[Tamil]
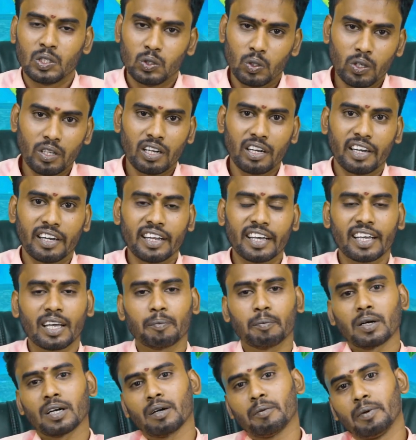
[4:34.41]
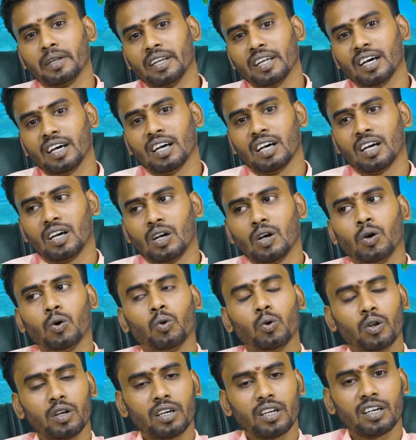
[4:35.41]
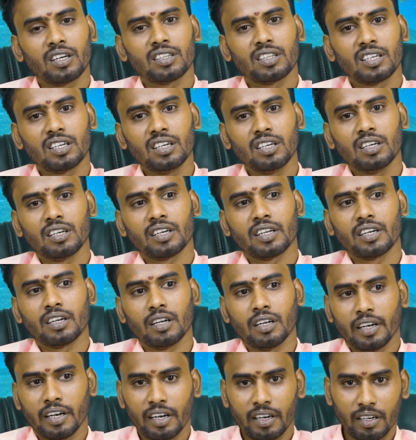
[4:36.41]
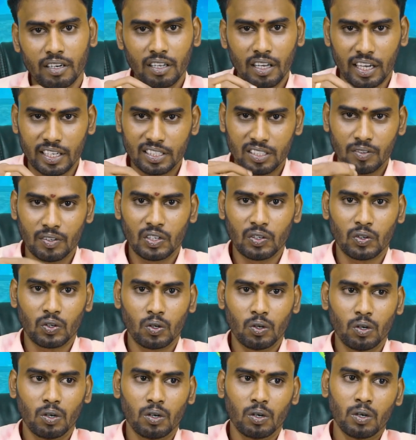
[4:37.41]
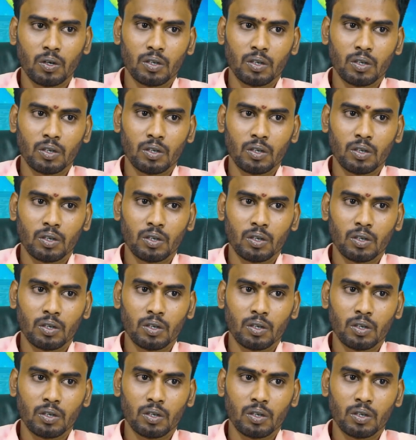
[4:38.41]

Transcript: ஜோதிடர்கள் என்ன கேட்பாங்க அப்படின்னா ஒரு கிரகத்துக்கு ரெண்டு ஆட்சி வீடு வரும்